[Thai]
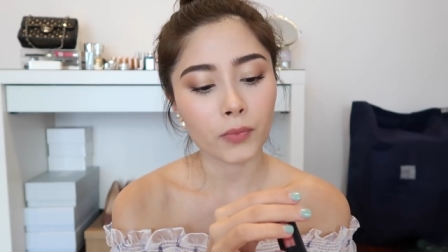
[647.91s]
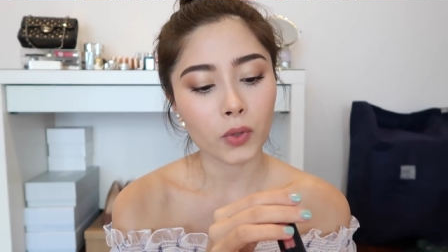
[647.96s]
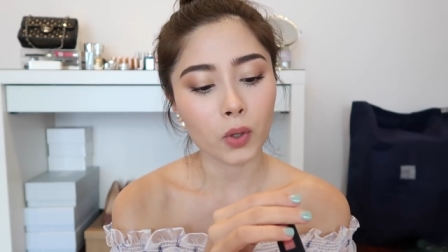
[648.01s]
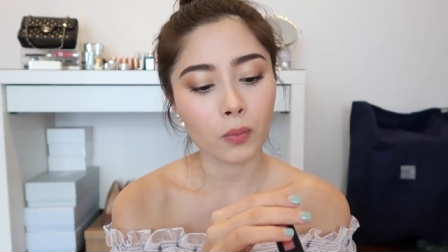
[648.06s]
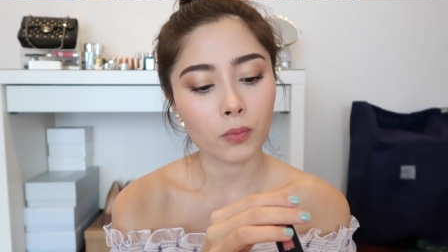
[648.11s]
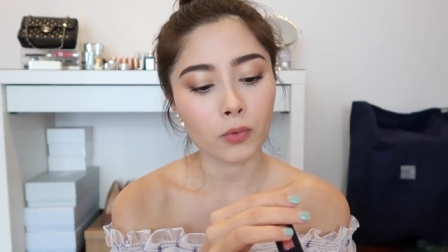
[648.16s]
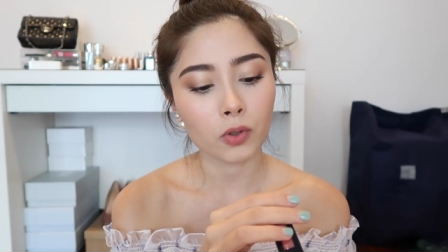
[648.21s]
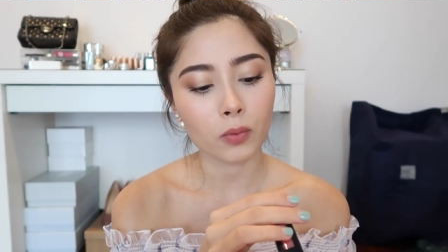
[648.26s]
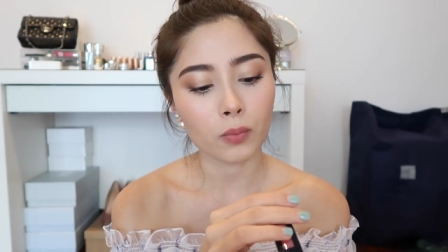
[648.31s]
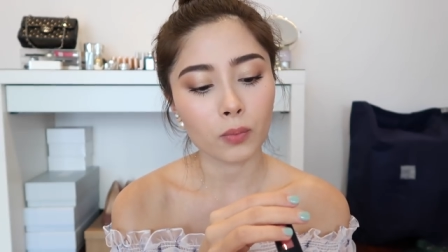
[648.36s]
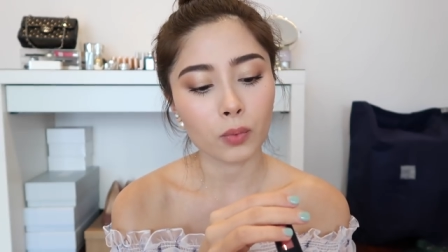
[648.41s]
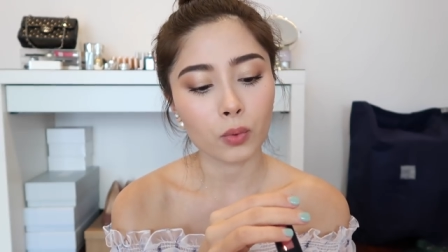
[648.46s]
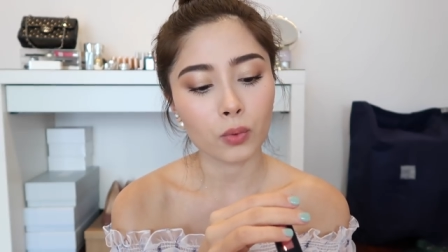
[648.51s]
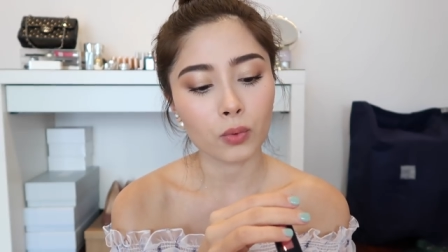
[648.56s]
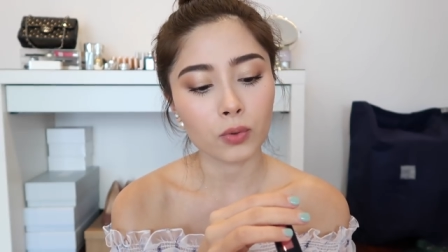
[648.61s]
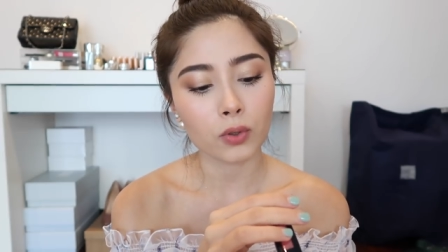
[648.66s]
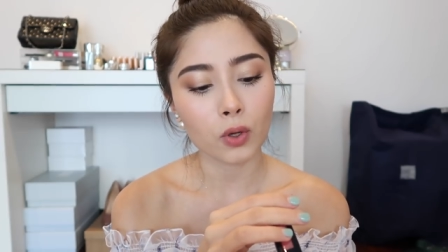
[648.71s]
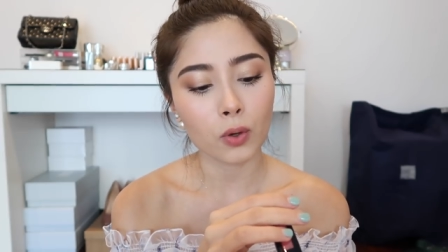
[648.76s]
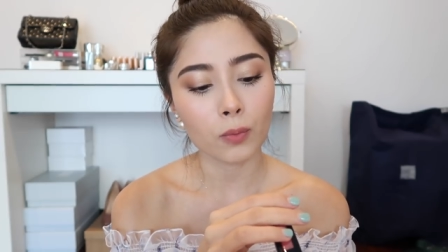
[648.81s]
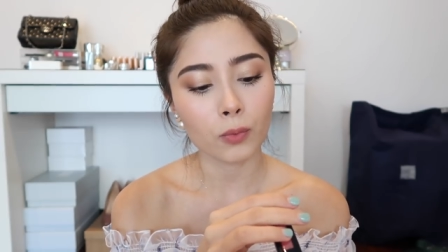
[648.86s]
อมชมพู
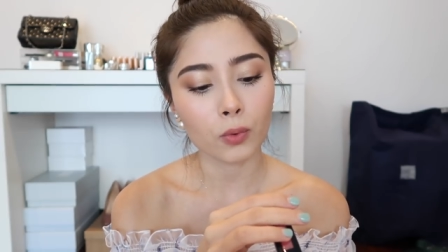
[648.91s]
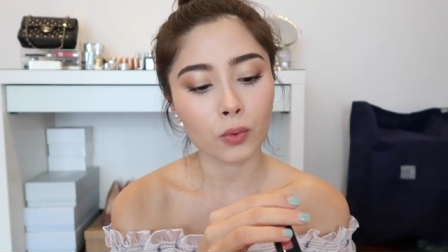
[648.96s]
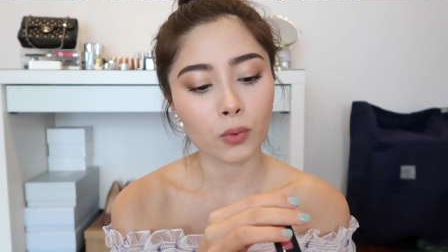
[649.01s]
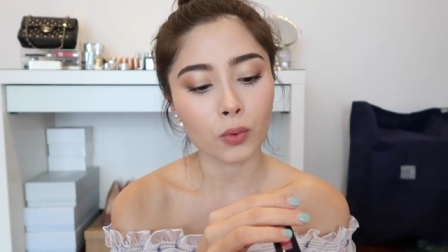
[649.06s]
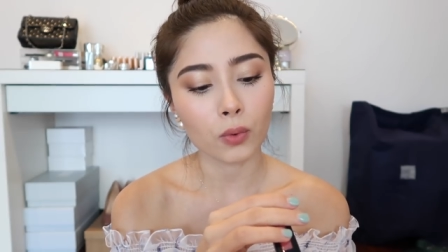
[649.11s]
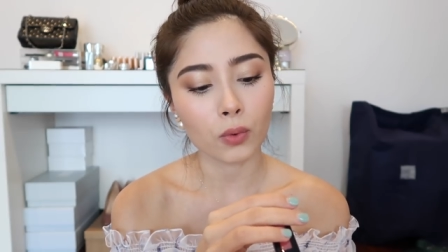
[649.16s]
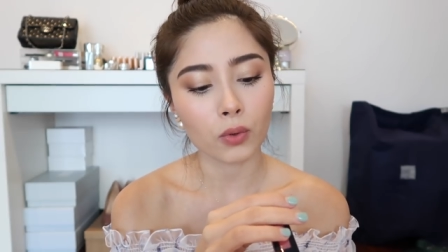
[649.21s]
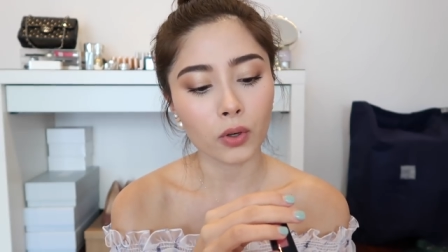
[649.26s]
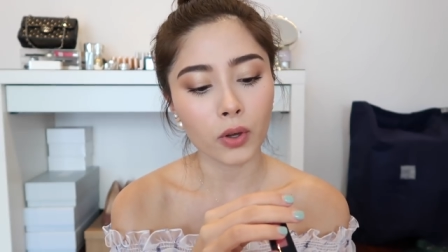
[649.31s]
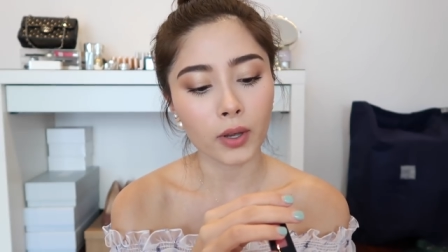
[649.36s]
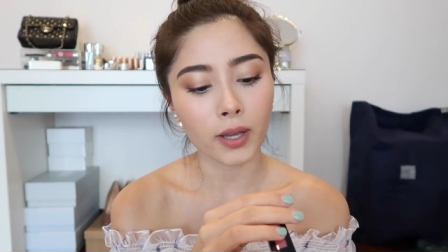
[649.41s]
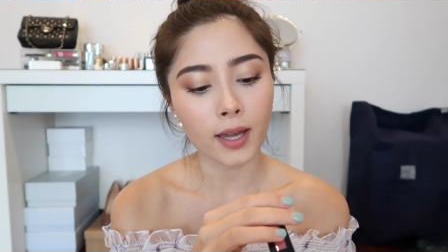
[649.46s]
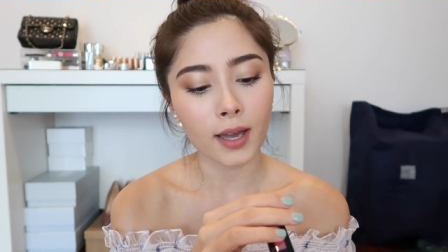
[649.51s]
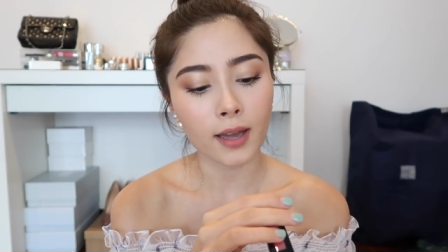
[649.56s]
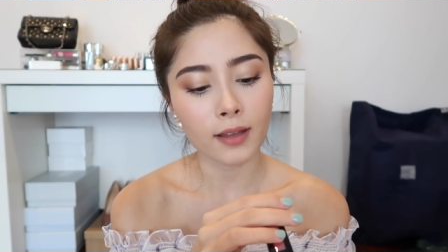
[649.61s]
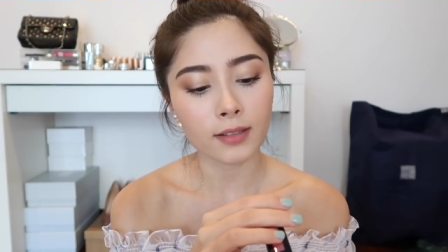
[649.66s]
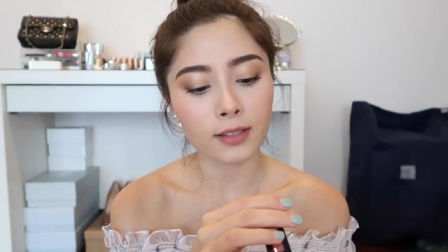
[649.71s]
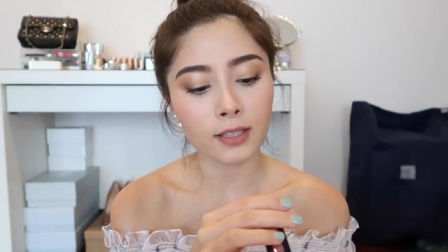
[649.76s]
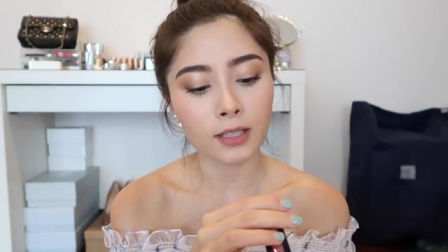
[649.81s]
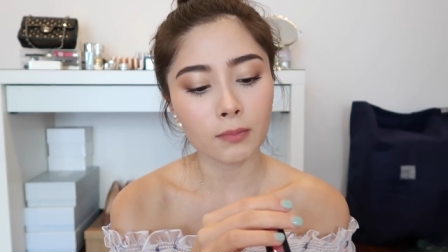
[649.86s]
ส้มนูนๆหน่อย
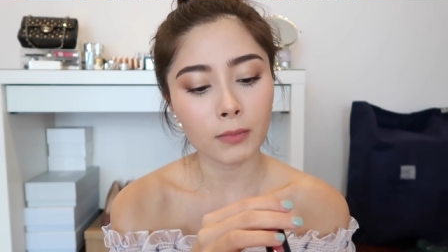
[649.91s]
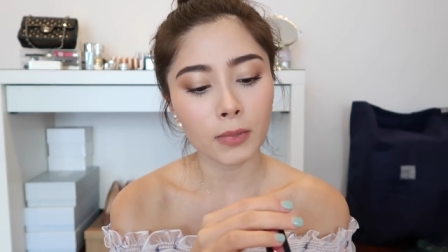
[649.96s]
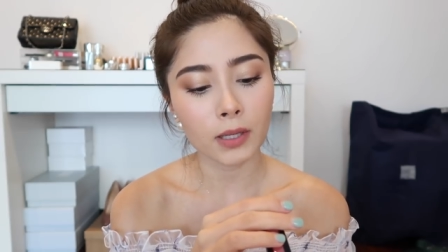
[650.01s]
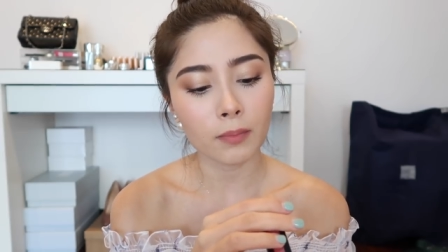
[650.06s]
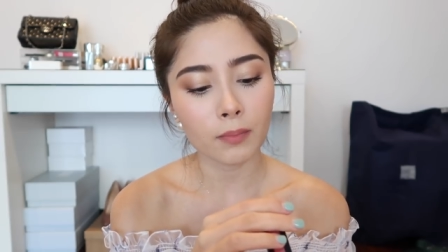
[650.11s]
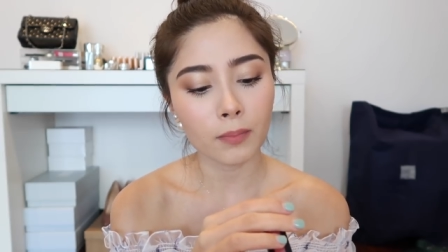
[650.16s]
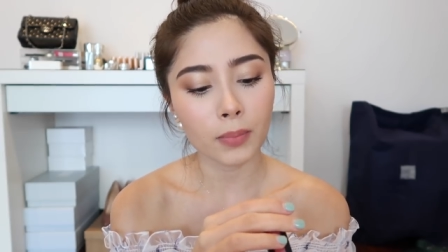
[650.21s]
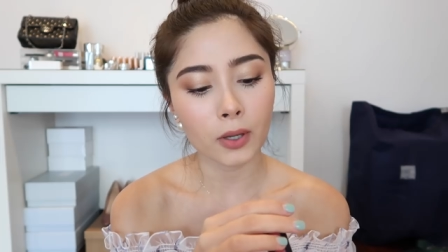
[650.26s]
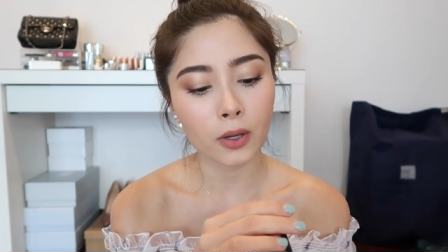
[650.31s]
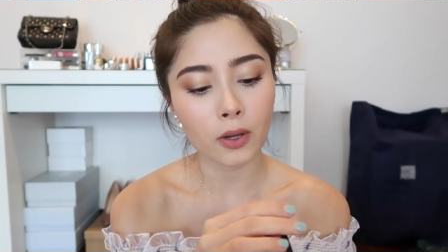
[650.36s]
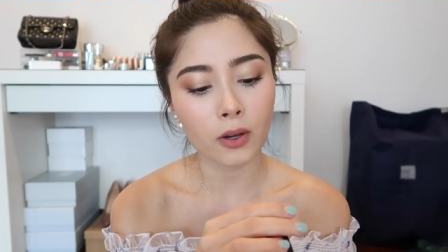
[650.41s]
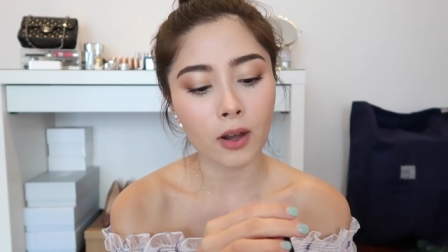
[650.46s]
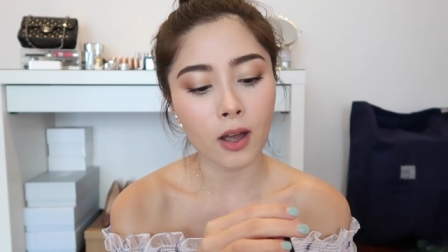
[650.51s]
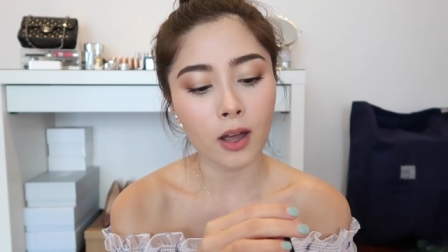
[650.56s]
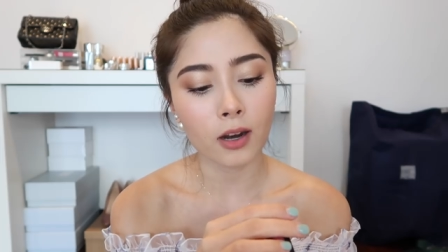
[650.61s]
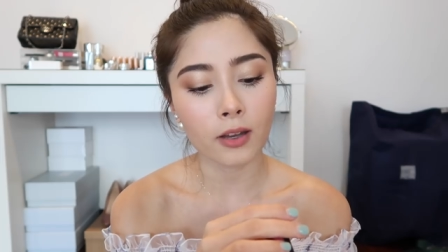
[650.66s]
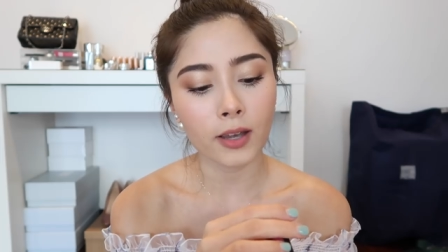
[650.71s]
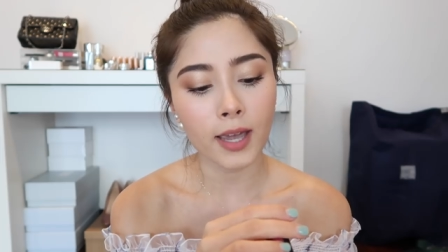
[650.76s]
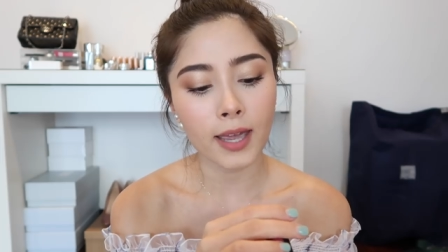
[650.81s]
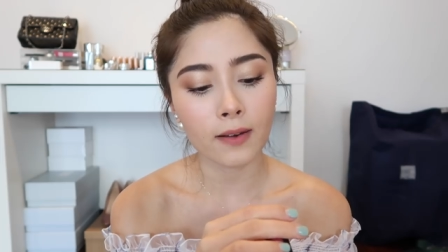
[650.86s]
ค่ะซึ่งเป็น Pure
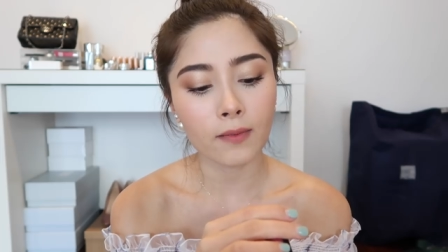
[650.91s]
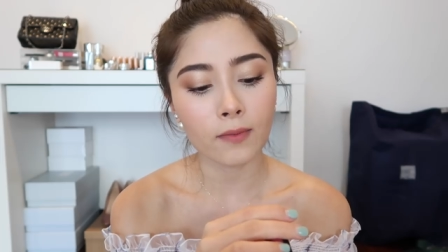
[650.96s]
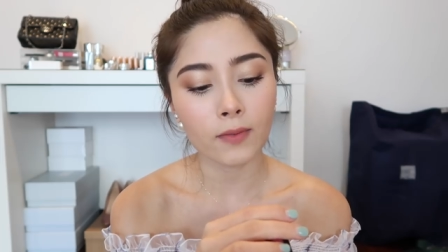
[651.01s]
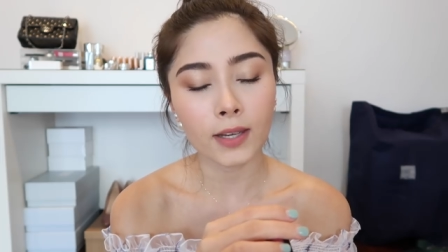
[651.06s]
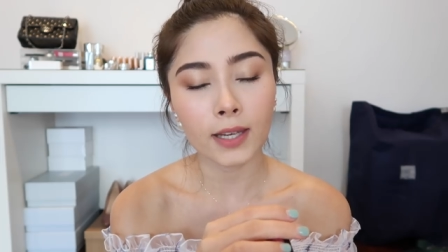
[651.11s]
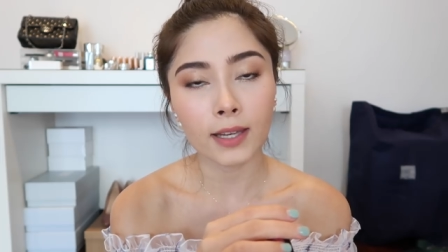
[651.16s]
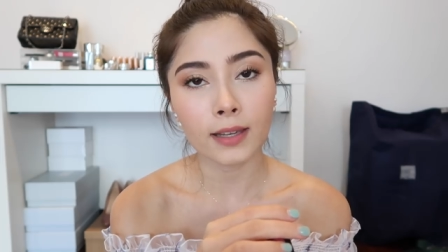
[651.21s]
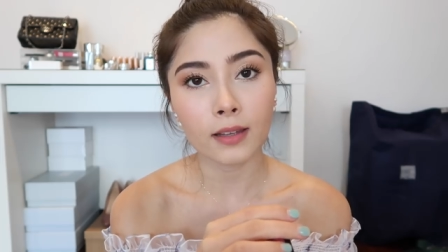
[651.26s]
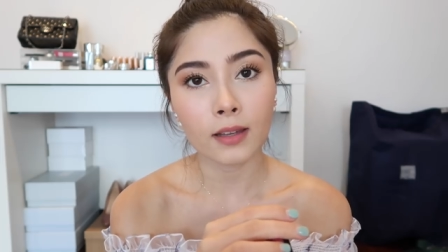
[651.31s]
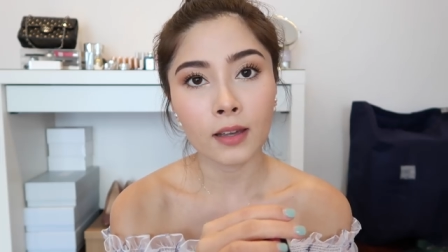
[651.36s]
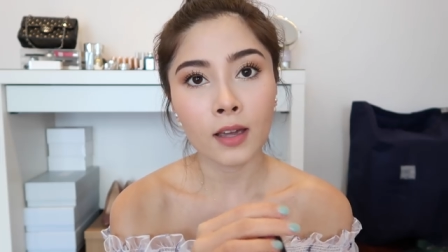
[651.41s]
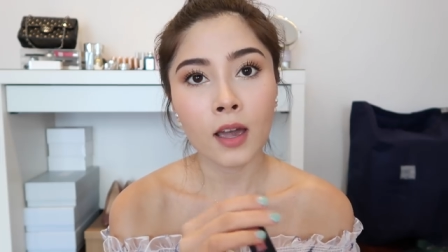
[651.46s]
Color Envy